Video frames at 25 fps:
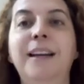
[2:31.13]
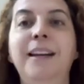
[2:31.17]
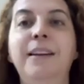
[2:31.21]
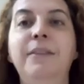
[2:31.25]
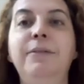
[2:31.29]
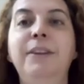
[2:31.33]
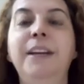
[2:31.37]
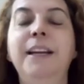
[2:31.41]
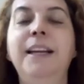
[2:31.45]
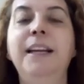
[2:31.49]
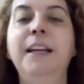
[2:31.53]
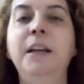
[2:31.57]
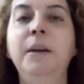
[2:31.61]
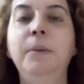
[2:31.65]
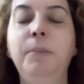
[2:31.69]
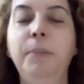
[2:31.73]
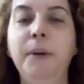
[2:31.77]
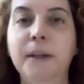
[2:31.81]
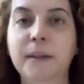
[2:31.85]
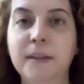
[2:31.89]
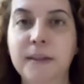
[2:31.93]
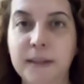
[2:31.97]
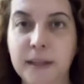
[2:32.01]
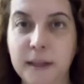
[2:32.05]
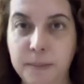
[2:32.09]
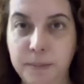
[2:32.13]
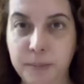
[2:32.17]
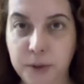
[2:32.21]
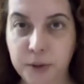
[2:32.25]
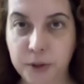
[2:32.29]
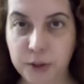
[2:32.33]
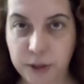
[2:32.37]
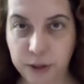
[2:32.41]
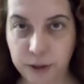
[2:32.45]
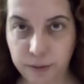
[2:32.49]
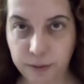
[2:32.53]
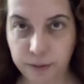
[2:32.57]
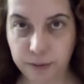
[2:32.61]
Ele fica
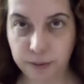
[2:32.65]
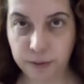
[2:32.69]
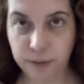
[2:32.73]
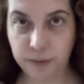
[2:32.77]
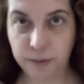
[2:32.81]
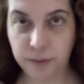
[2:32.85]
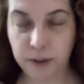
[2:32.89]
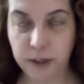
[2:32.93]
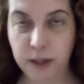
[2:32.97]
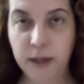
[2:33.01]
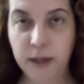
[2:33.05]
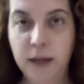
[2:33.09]
imperceptível.